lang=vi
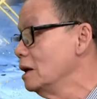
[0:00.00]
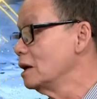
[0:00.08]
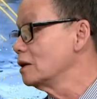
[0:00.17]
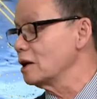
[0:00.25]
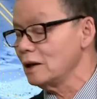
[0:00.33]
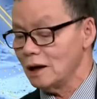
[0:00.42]

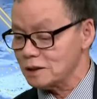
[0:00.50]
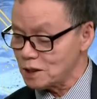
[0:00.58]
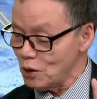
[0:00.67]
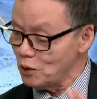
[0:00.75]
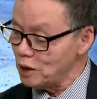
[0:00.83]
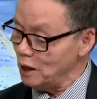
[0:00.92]
tức như là
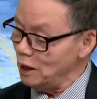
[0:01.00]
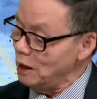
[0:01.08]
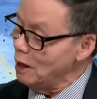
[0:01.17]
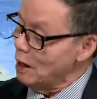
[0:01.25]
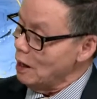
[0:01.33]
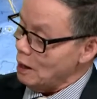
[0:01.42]
sau
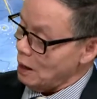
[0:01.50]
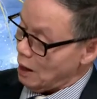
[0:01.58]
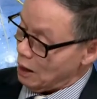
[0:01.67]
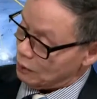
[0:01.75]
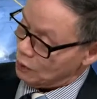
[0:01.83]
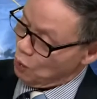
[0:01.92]
khi uh,
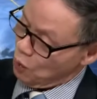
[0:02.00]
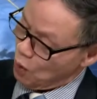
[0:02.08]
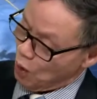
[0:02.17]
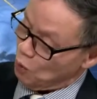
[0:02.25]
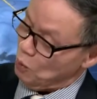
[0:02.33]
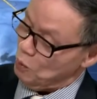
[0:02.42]
Trung
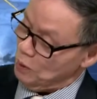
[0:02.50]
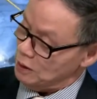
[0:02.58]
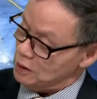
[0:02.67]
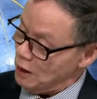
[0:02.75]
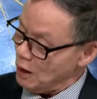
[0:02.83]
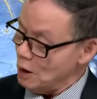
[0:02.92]
Cộng bị
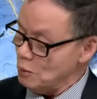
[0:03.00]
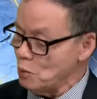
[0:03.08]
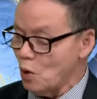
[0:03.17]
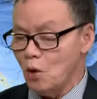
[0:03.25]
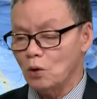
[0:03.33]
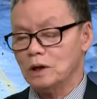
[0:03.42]
Thiên An
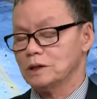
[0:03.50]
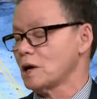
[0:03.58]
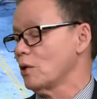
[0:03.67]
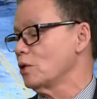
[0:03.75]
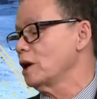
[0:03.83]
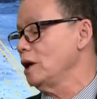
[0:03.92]
Môn rồi
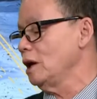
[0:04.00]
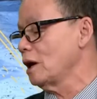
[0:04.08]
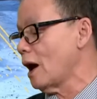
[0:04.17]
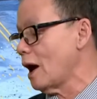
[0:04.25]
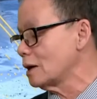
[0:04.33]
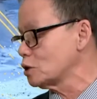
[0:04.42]
sau khi
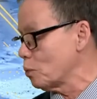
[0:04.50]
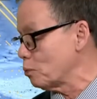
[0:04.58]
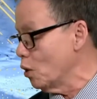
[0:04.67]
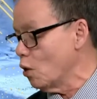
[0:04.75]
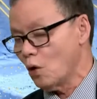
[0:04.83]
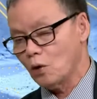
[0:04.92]
Nga sụp
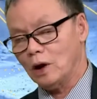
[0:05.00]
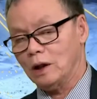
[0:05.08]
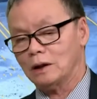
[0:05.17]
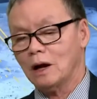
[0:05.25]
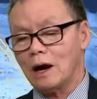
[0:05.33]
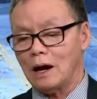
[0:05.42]
đổ rồi
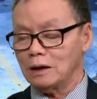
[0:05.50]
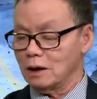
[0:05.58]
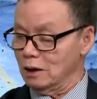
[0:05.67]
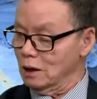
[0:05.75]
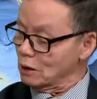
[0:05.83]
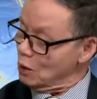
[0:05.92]
tất cả
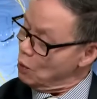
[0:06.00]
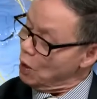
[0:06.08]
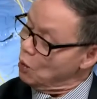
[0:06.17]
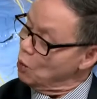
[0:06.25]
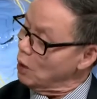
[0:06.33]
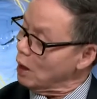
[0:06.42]
những nước Đông
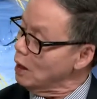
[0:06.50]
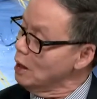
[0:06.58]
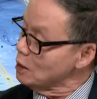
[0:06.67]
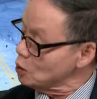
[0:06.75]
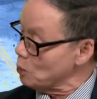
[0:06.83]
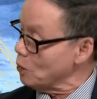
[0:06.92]
Âu là
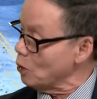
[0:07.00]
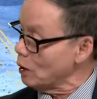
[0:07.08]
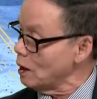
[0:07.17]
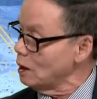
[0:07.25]
sụp đổ đó